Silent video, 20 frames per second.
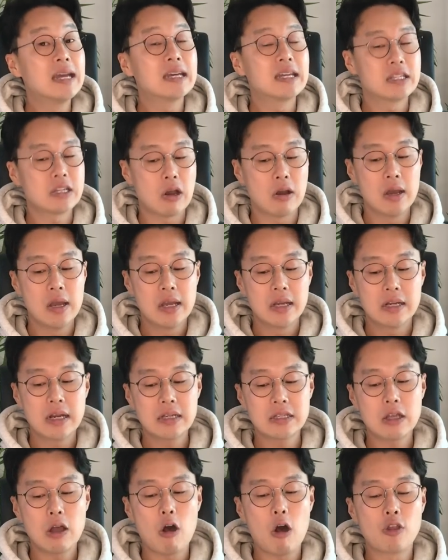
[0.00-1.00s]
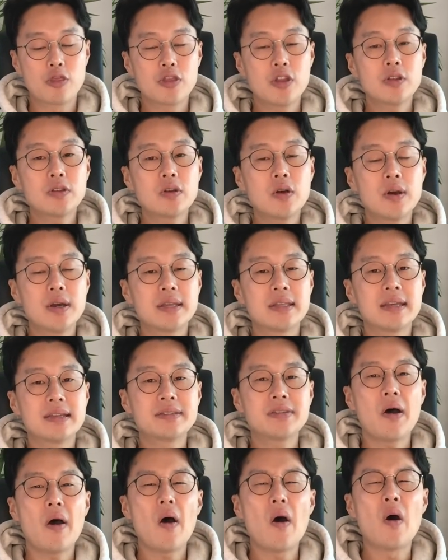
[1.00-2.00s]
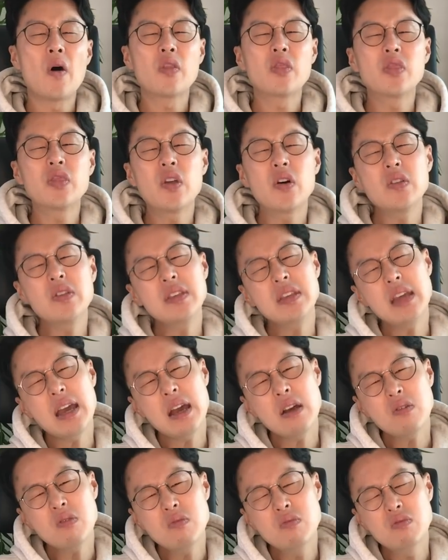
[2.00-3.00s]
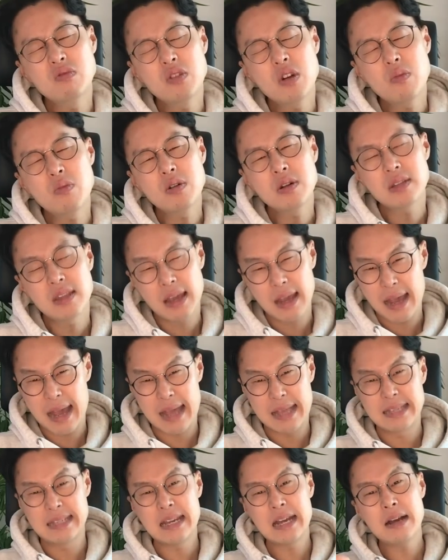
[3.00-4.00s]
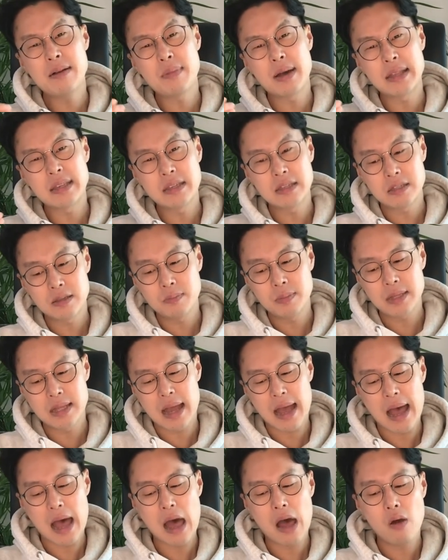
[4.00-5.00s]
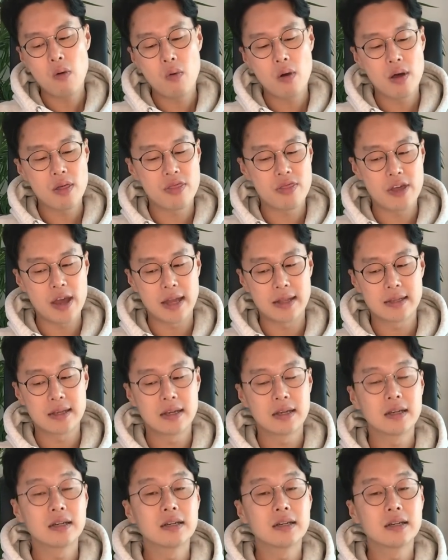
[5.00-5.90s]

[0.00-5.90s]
그죠? 그래서 어떤 거에 대해서 어떻냐고 물어볼 때 가장 많이 씁니다. How was that?